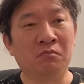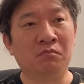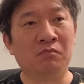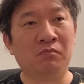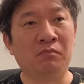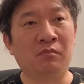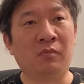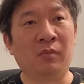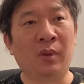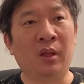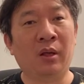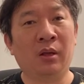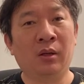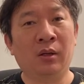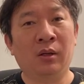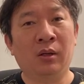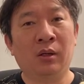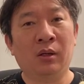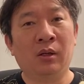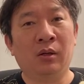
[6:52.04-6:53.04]
うん
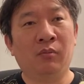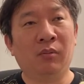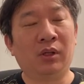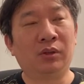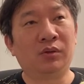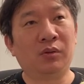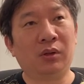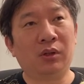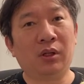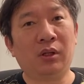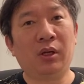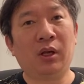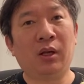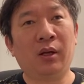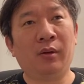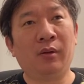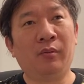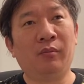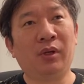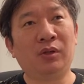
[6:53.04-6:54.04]
まあ、それで
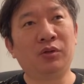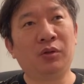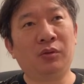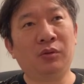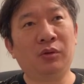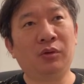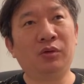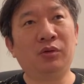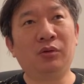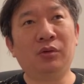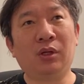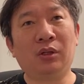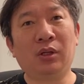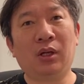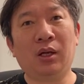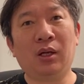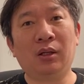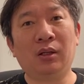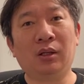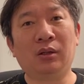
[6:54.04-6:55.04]
ね、まあ、ちょうど夕
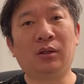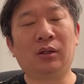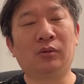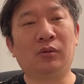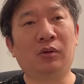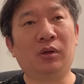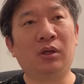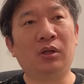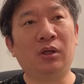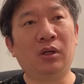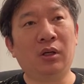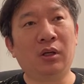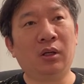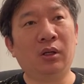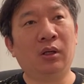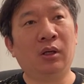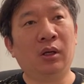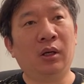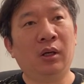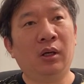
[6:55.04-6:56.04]
方だった時
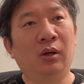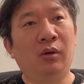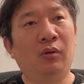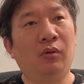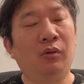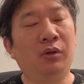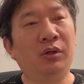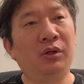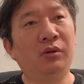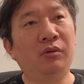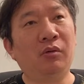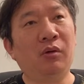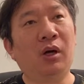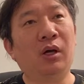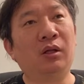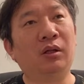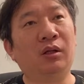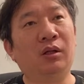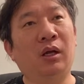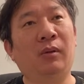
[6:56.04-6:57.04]
にお昼ご
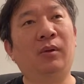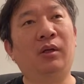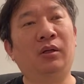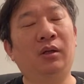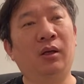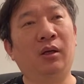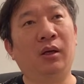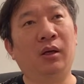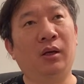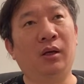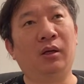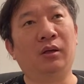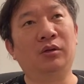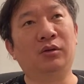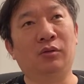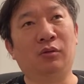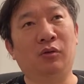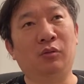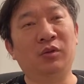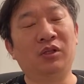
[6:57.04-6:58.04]
飯食べて、
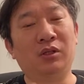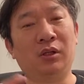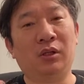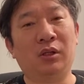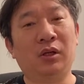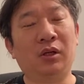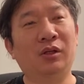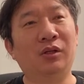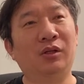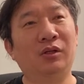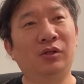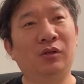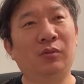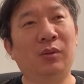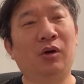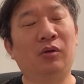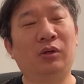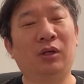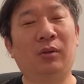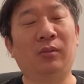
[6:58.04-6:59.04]
そのお店でね、そ
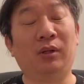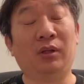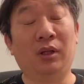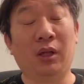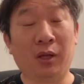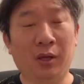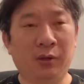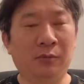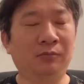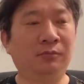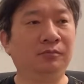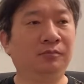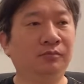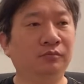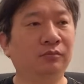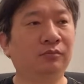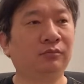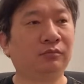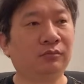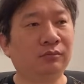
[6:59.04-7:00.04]
ばを食べて、
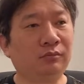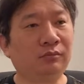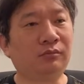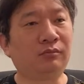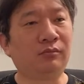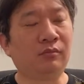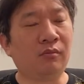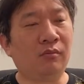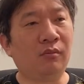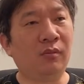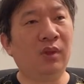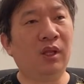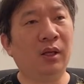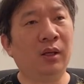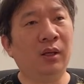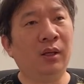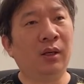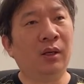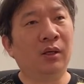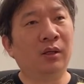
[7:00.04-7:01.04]

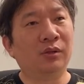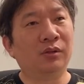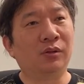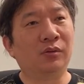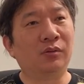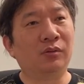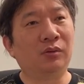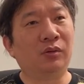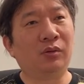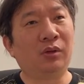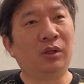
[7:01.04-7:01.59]
で、その